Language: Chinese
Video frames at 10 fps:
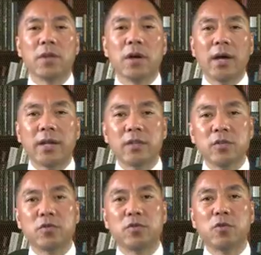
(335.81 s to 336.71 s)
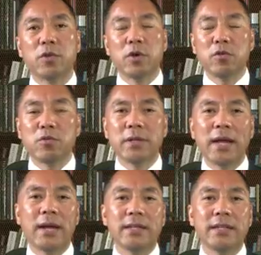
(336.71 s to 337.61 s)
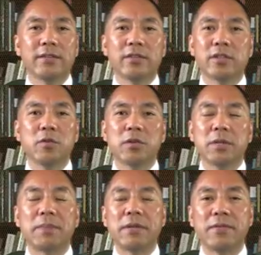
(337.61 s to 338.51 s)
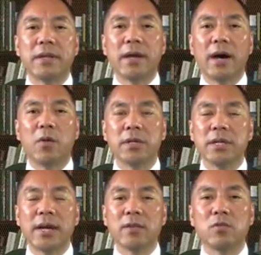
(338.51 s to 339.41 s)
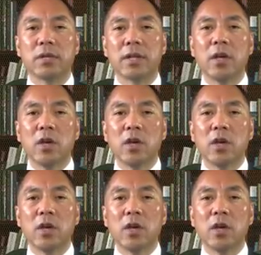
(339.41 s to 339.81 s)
爱政府、维护国家利益，这是我的本分啊，我应该做的。